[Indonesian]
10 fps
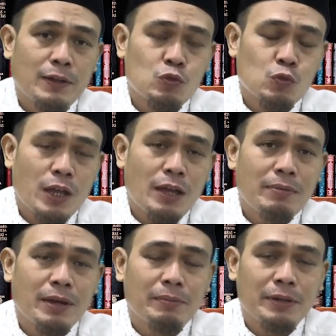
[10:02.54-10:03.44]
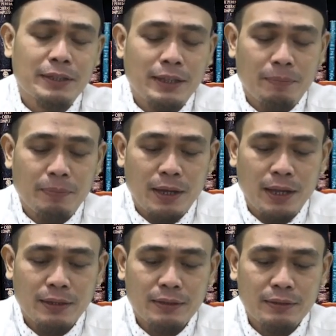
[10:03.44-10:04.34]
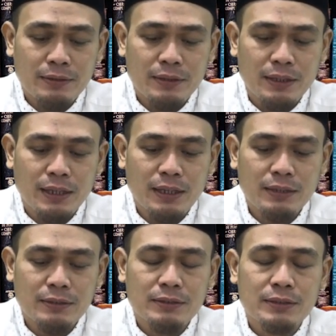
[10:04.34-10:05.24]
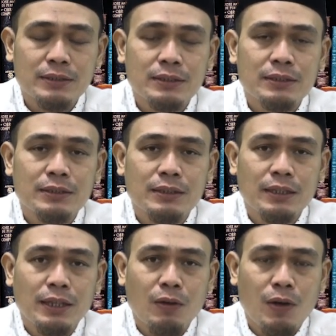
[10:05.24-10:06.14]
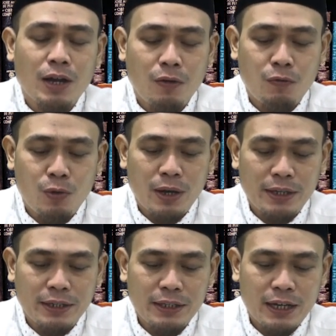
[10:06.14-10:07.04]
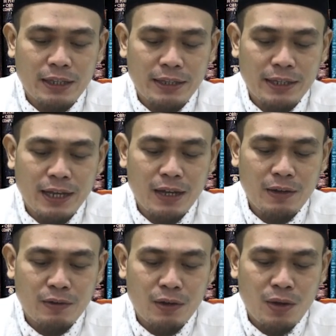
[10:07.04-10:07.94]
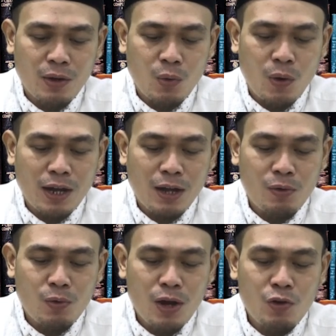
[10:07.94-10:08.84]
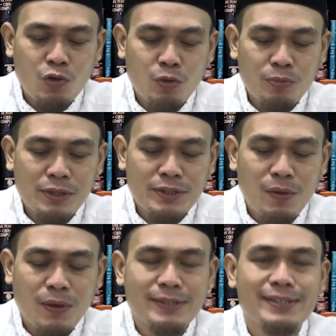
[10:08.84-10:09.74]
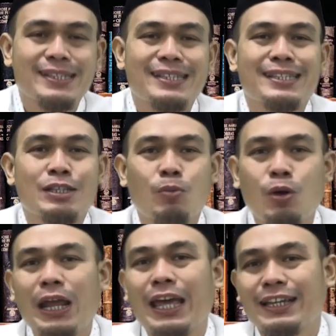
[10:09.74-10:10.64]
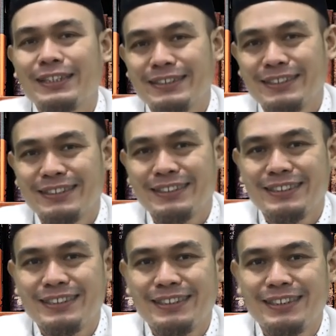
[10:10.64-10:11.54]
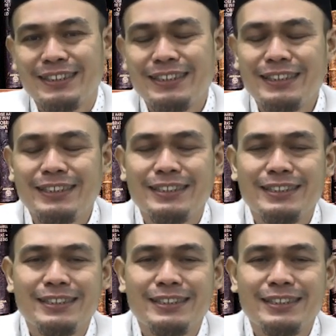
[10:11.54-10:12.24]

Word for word: majelis ulama menetapkan ya tentang wakaf uang ini yang ketiga, wakaf uang hukumnya jawas boleh. Nah, jadi